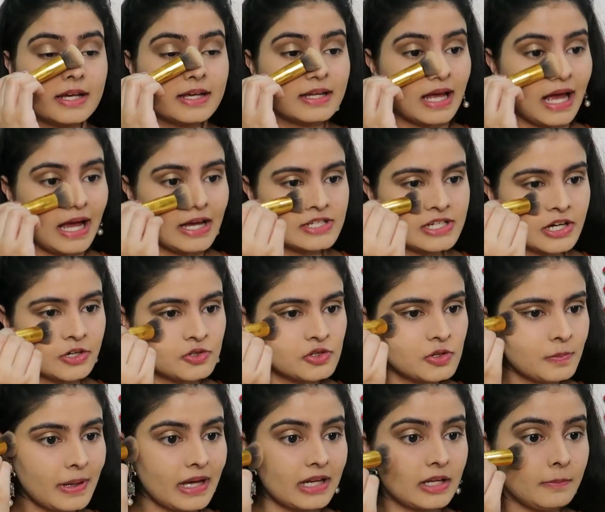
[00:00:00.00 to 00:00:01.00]
लेकिन आई
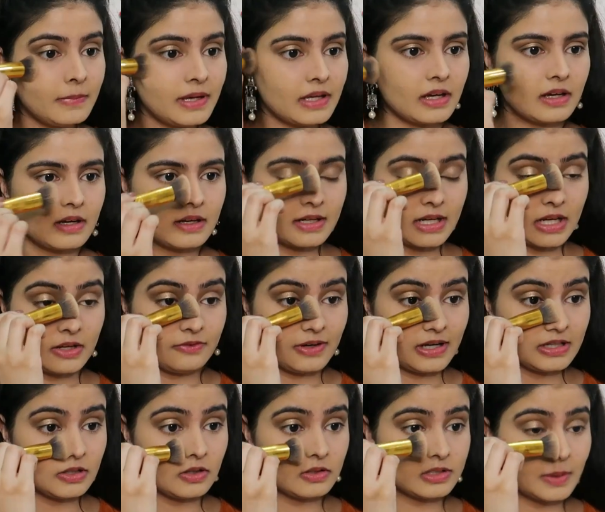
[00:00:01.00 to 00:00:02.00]
से पहले बेकिंग करने का
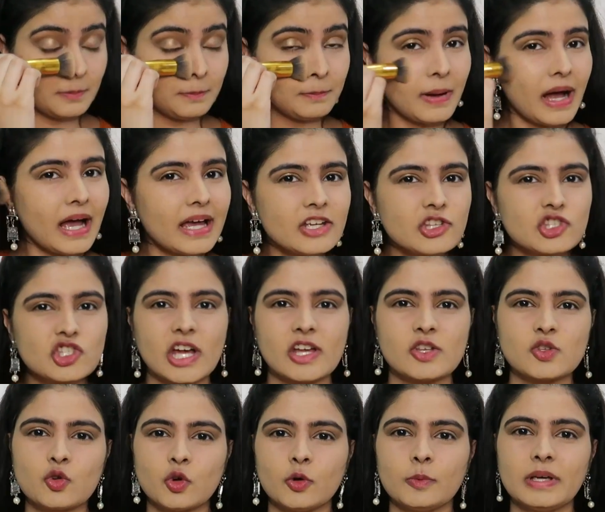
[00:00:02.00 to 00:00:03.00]
फायदा होता है बाय
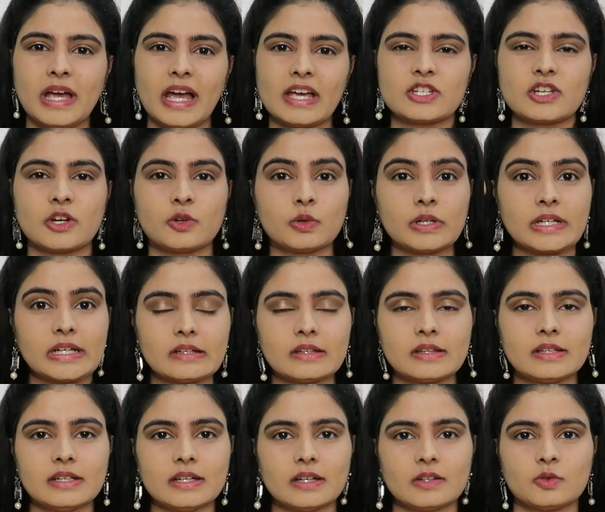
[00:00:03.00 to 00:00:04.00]
चांस कोई भी आई
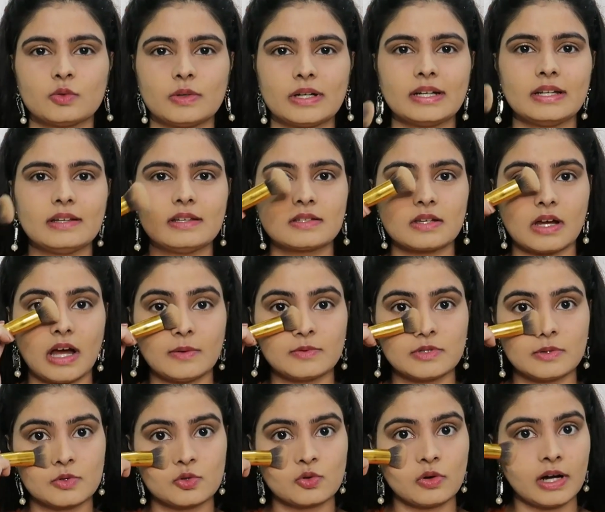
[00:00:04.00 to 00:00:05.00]
गिरती है तो एटलीस्ट
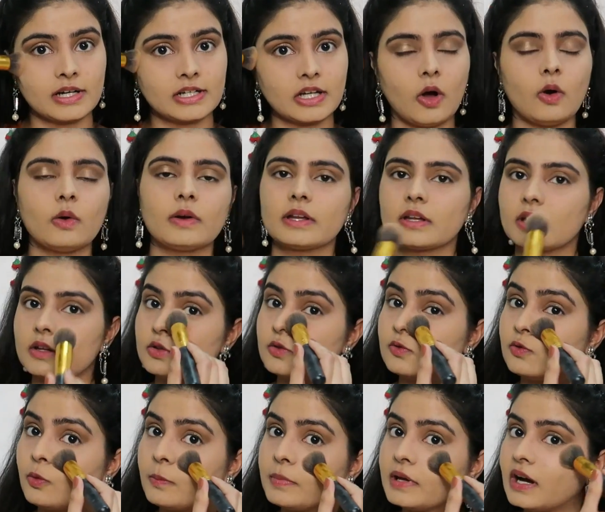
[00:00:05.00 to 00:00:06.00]
आप जब इसको हटाओगे ना
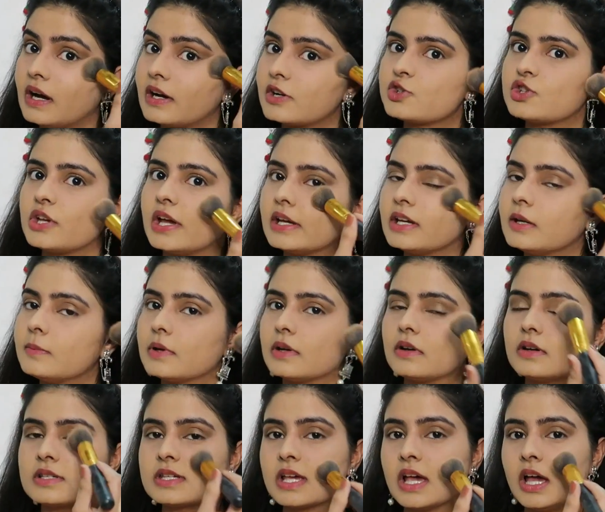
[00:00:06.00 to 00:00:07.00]
तो वो भी हट जाएगी
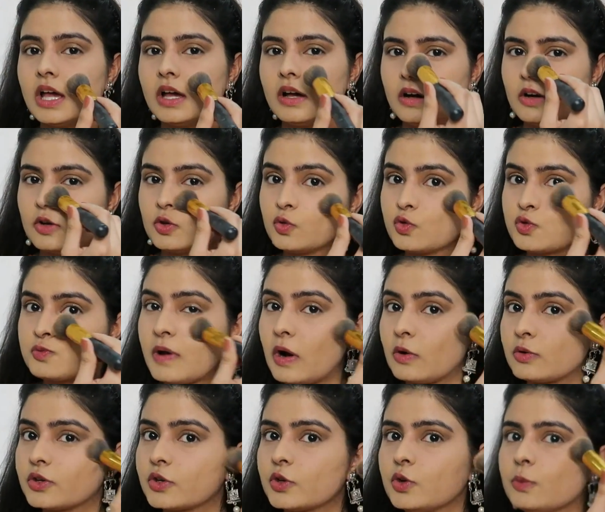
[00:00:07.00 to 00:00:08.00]
बिकॉज लूज
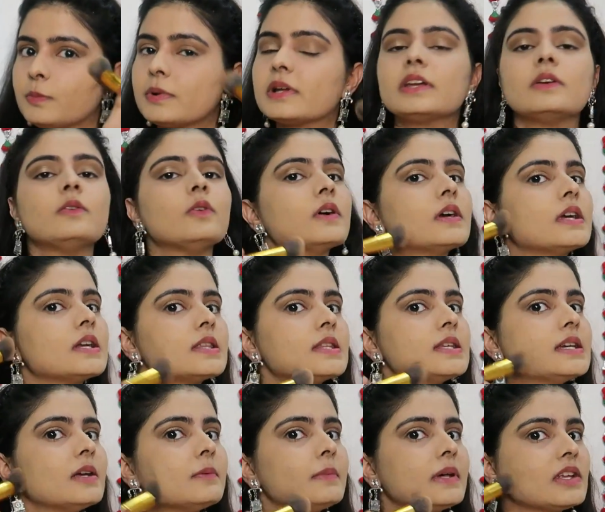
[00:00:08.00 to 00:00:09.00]
पाउडर के ऊपर ही वो
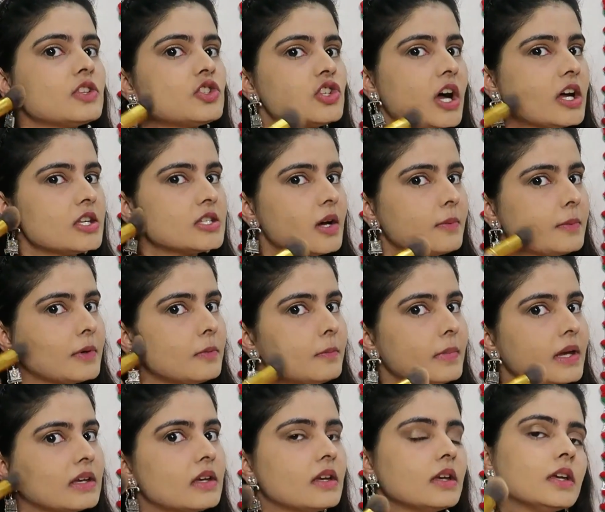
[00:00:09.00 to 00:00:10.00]
गिरती है मैंने जहाँ जहाँ पर
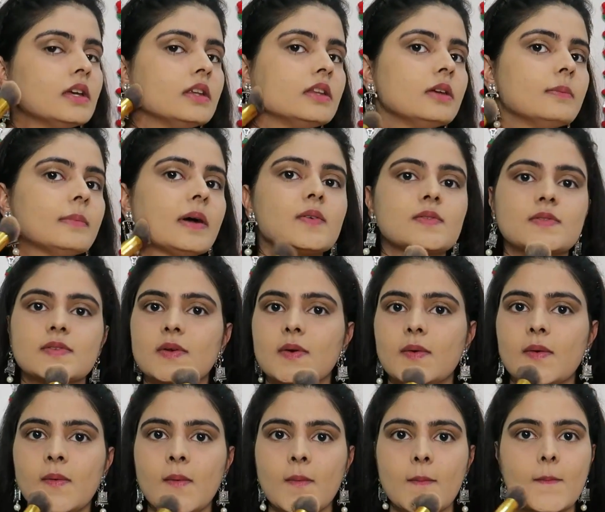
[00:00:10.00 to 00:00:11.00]
बेकिंग की थी मैं
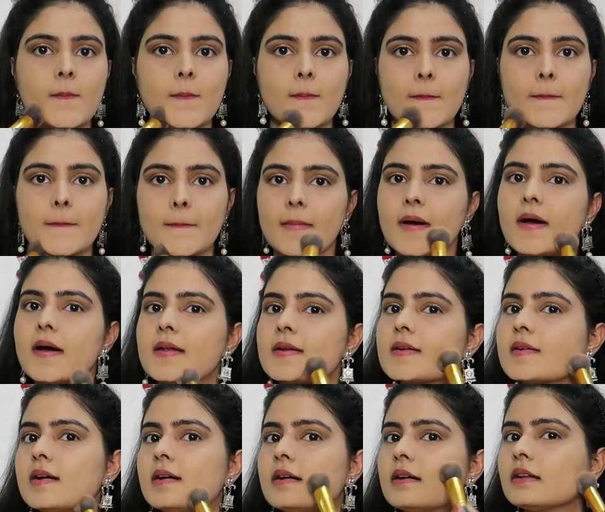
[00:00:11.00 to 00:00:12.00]
उसको
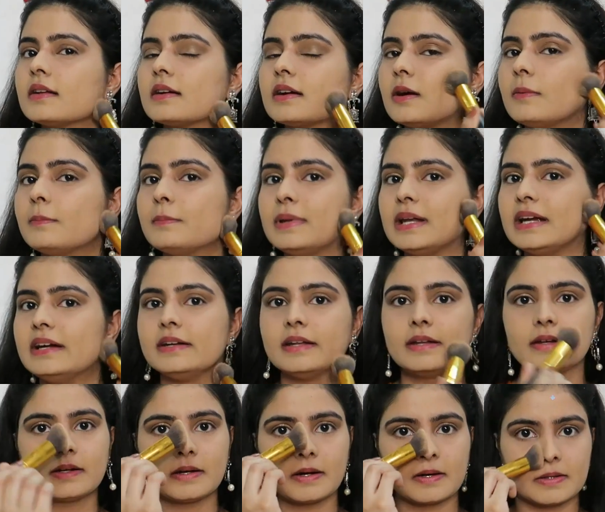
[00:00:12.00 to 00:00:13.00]
हल्का हल्का
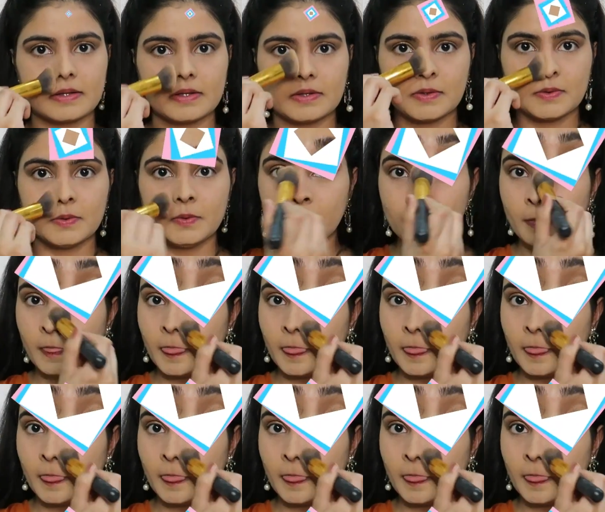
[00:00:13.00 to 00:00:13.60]
ब्लेंड इन कर देती हूँ